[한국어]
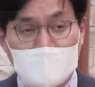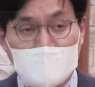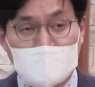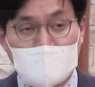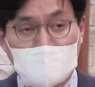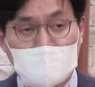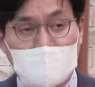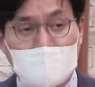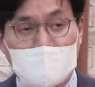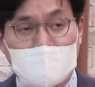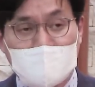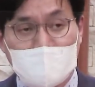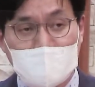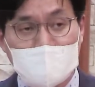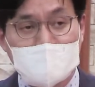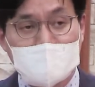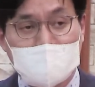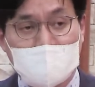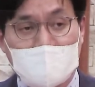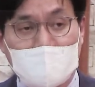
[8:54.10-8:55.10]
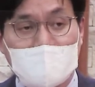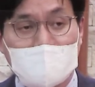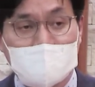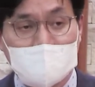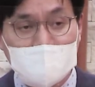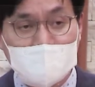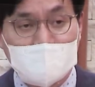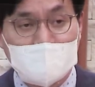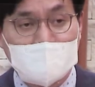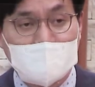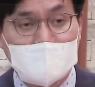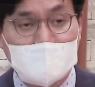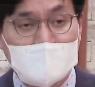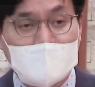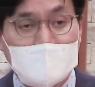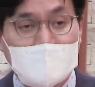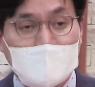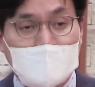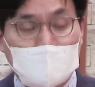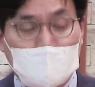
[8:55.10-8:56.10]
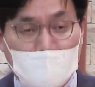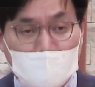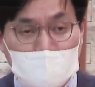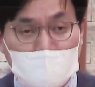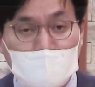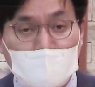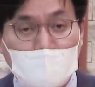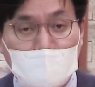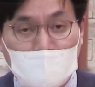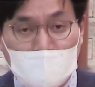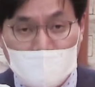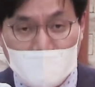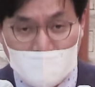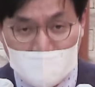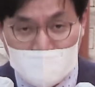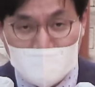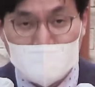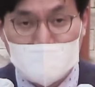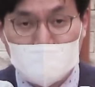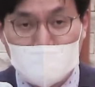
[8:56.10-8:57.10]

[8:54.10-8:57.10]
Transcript: 우리의 옛 자아를 벗어버려야 한다는